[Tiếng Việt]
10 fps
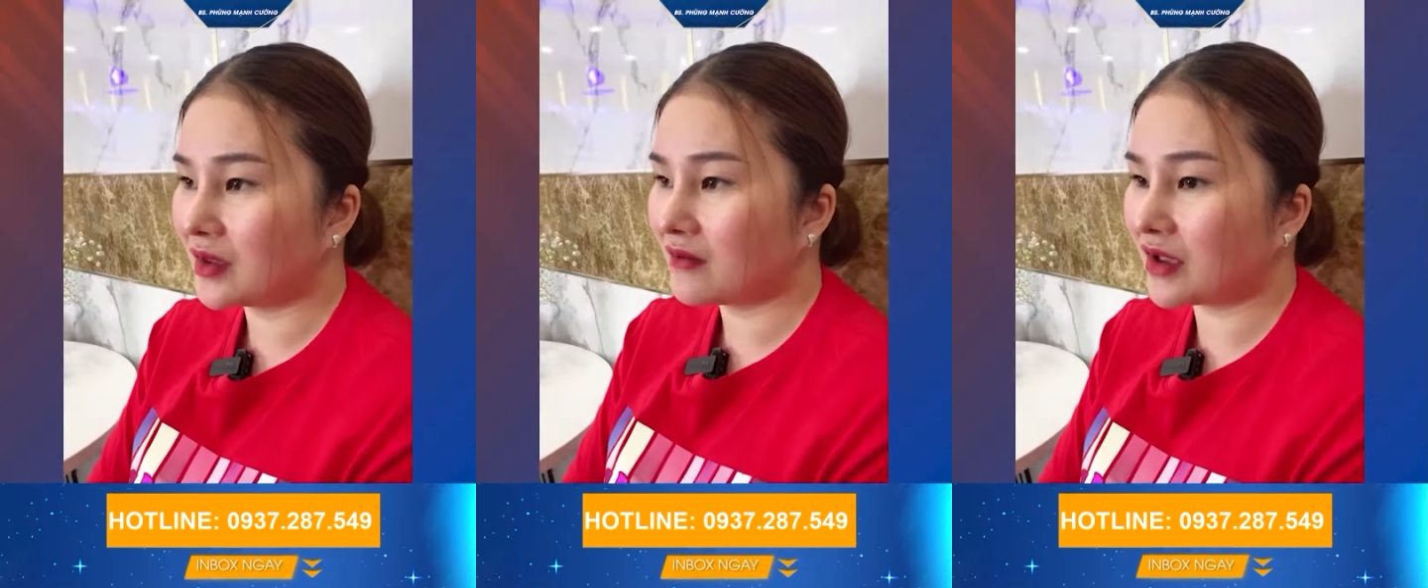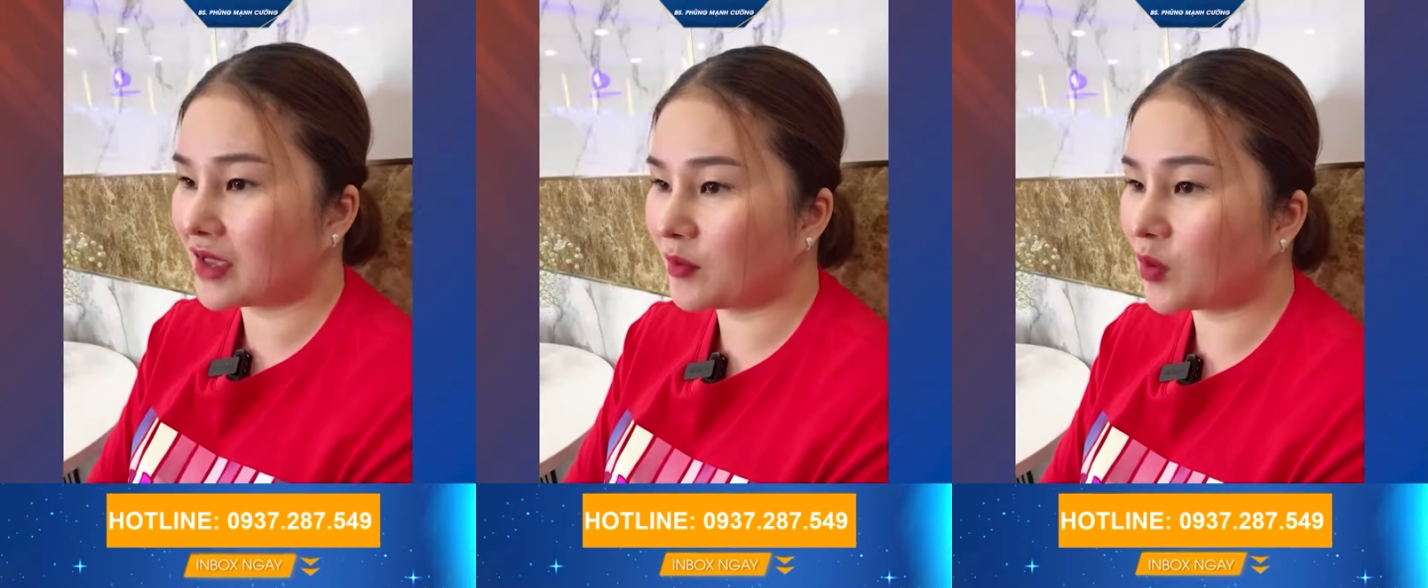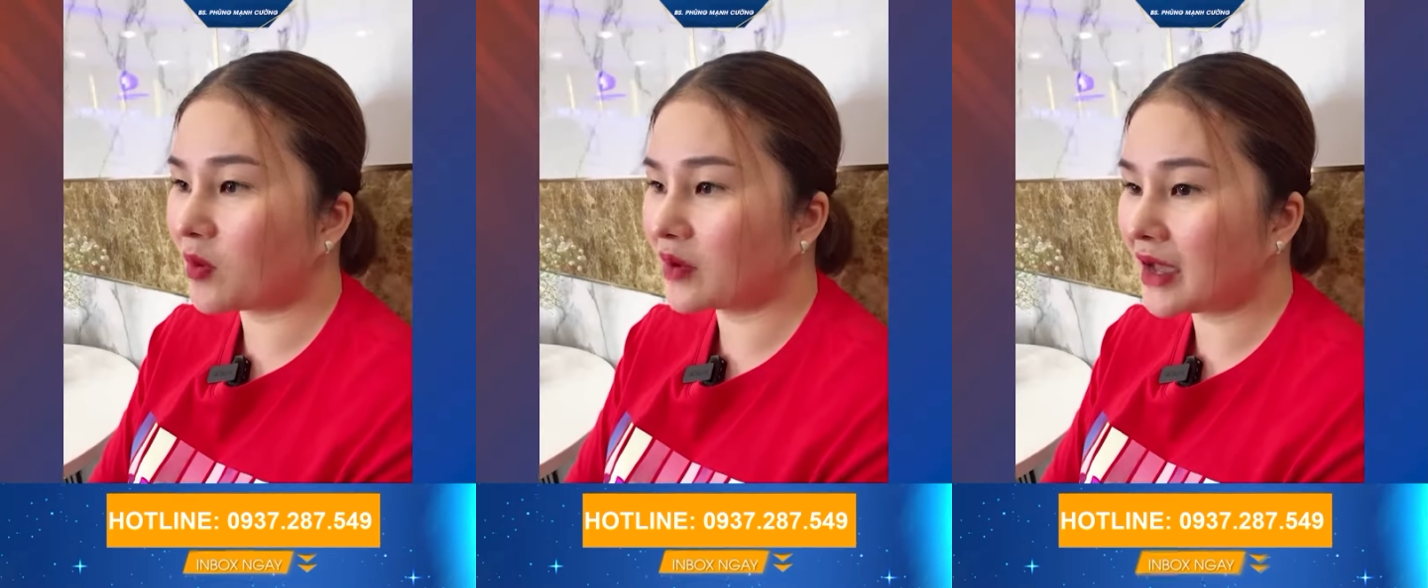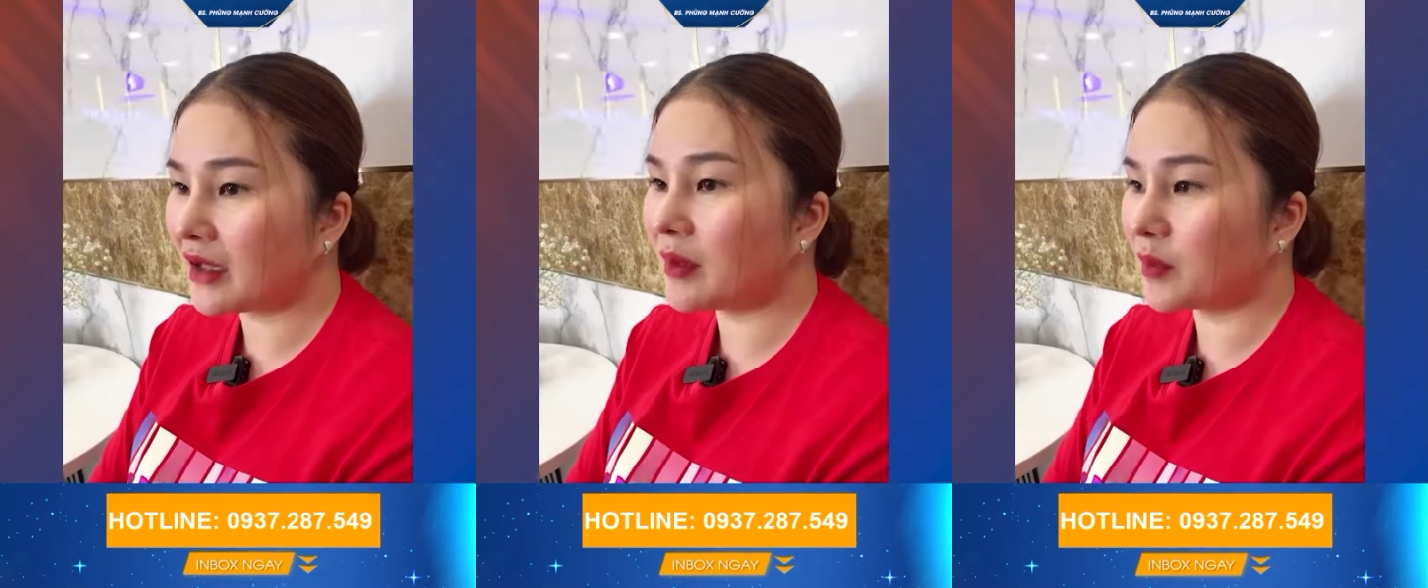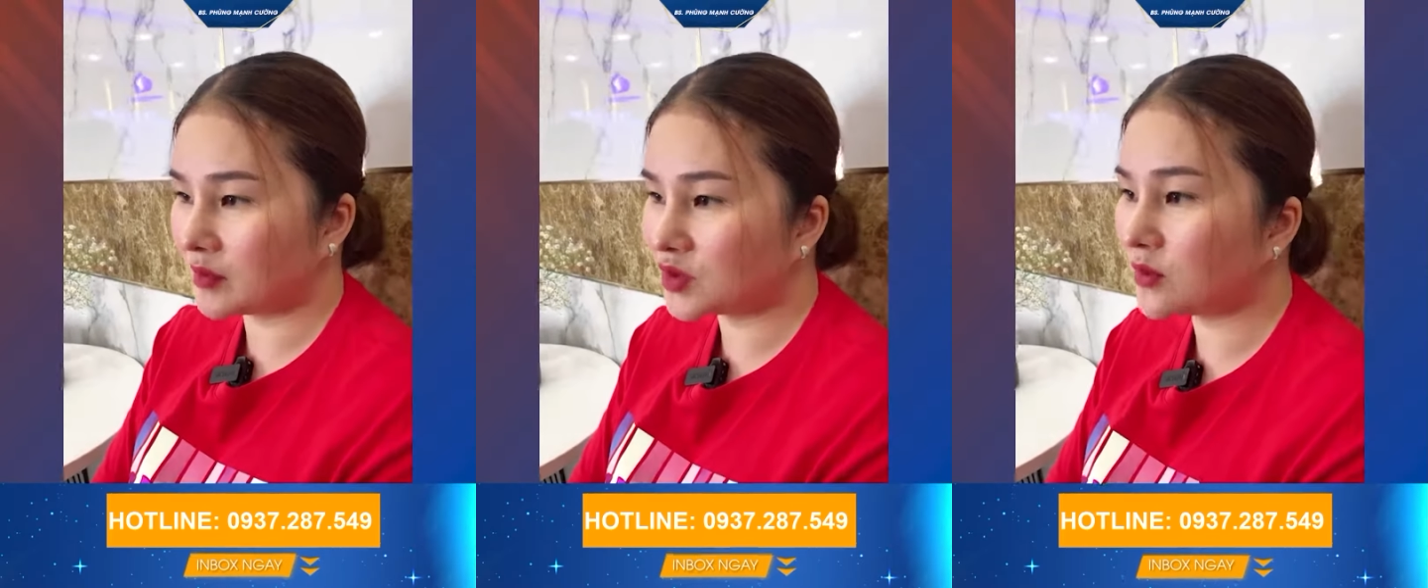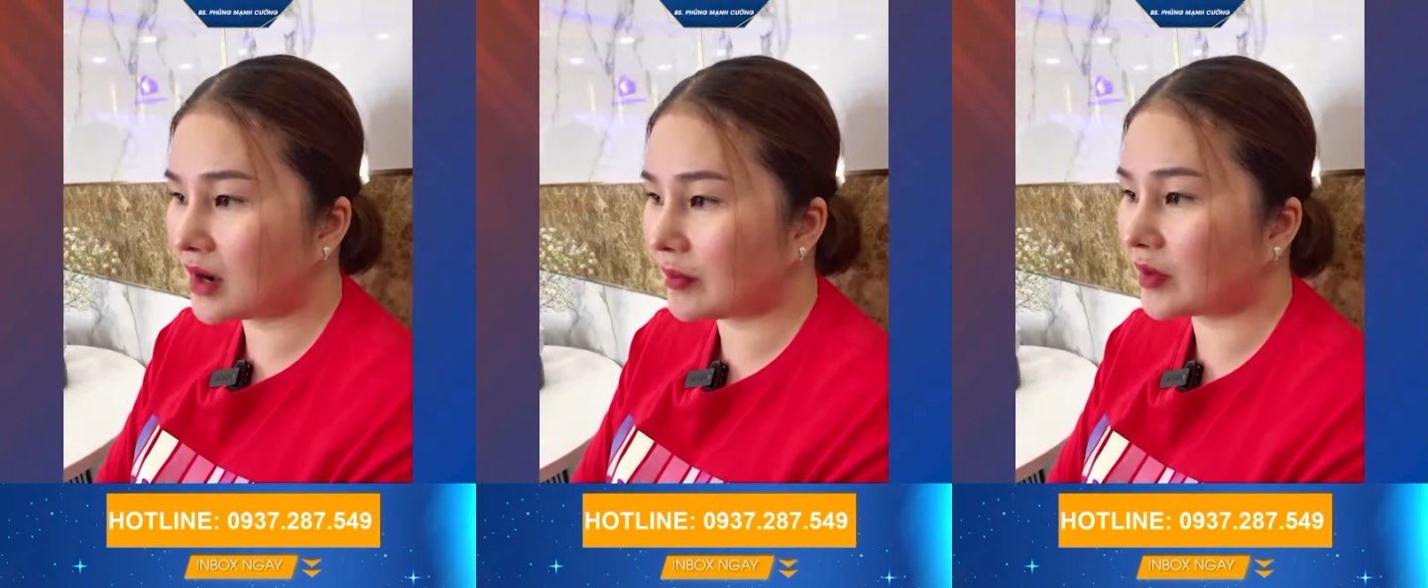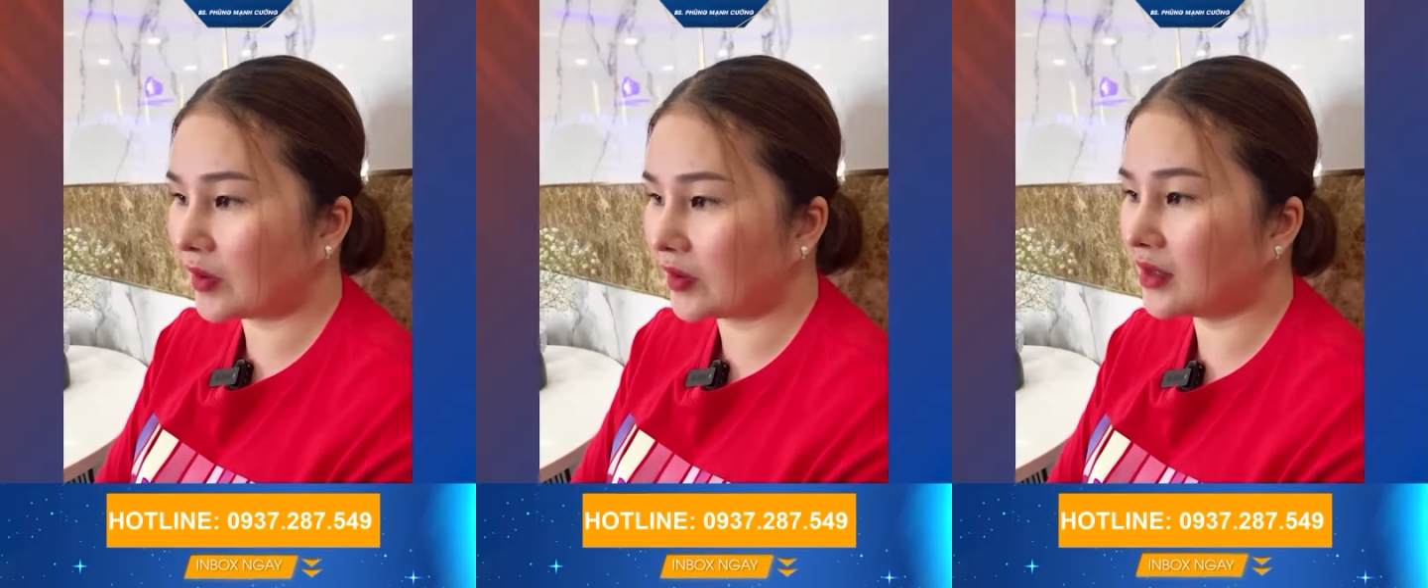và em cũng có dắt em em xuống làm
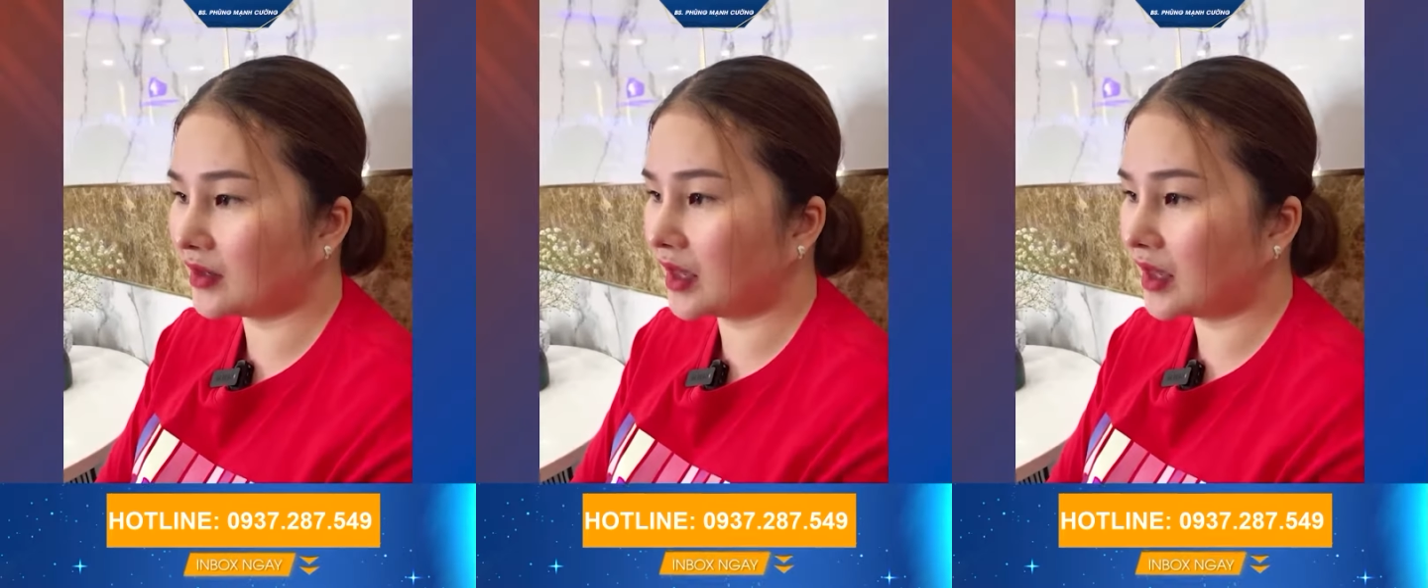rồi nên